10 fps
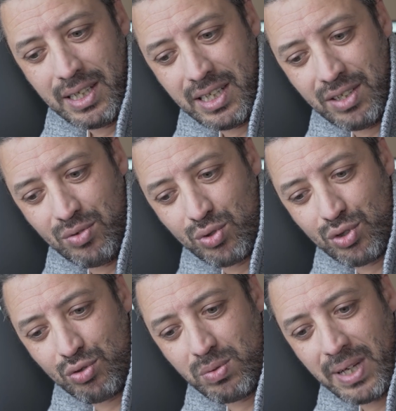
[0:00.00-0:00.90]
Et donc,
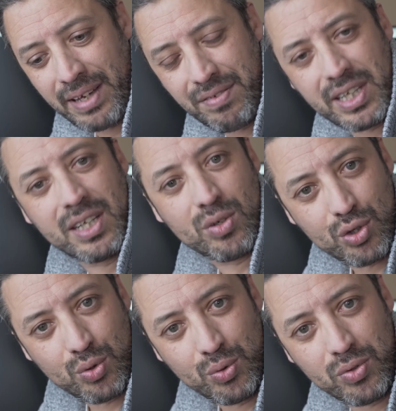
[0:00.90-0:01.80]
je suis arrivé à quelque
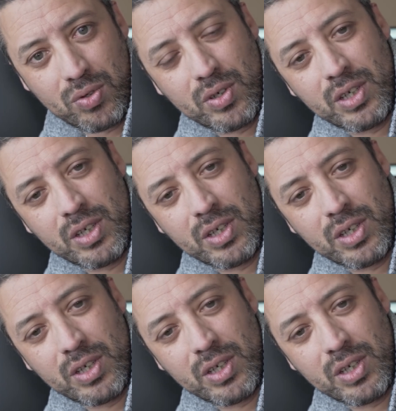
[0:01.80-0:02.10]
chose,